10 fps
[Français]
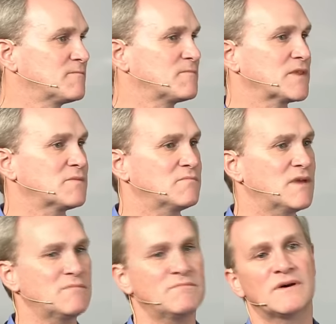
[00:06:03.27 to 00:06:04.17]

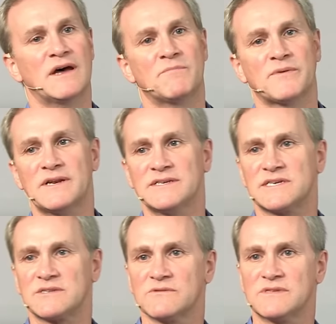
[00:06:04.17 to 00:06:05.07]
Même après les
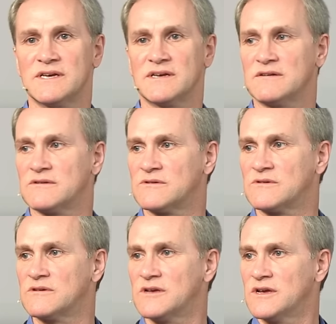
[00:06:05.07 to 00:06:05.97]
attentats
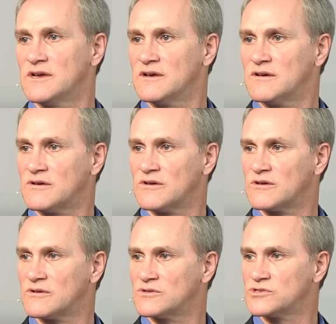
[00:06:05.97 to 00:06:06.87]

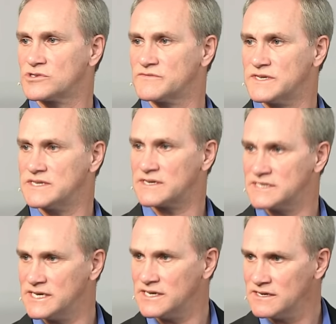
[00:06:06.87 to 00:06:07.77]
de janvier
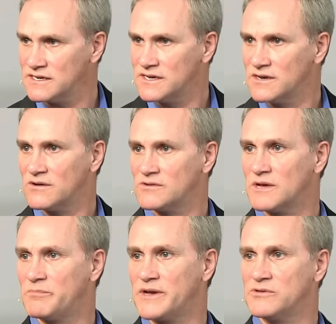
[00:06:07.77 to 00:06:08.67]
dernier, on n'a
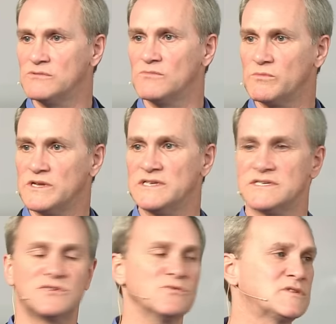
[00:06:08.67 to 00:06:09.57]
pas eu une
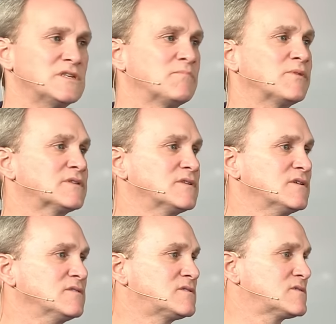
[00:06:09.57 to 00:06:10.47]
mobilisation aussi
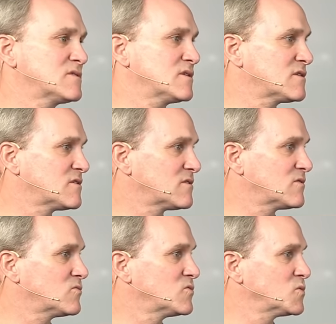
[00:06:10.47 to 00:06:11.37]
importante au nom de